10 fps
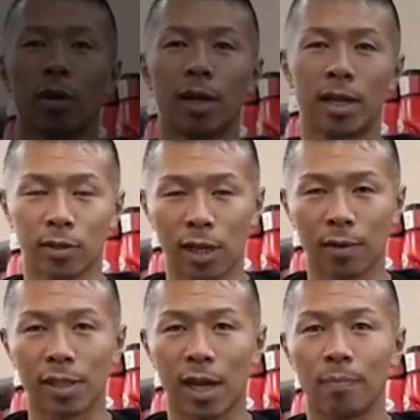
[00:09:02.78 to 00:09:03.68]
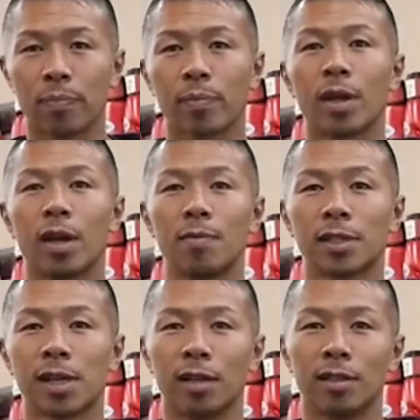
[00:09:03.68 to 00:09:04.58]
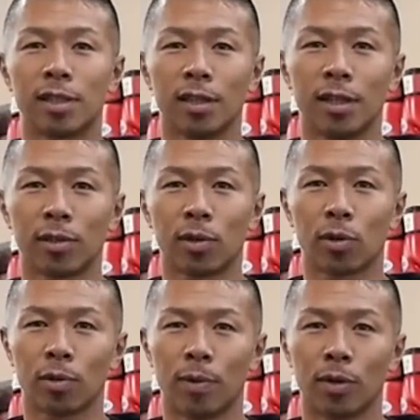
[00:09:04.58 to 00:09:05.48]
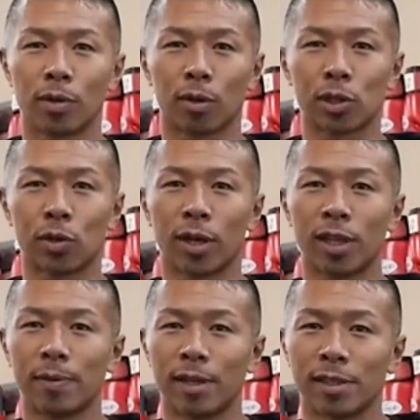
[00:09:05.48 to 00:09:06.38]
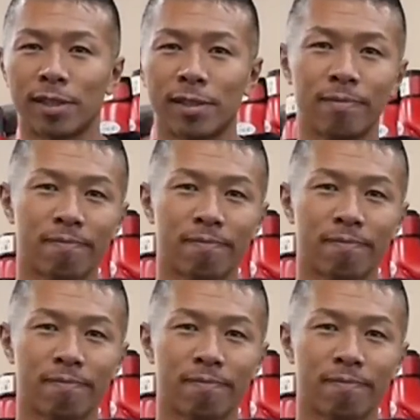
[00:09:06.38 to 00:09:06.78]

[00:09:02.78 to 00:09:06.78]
ありがとうございました、えー、皆さんチャンネル登録もよろしくお願いします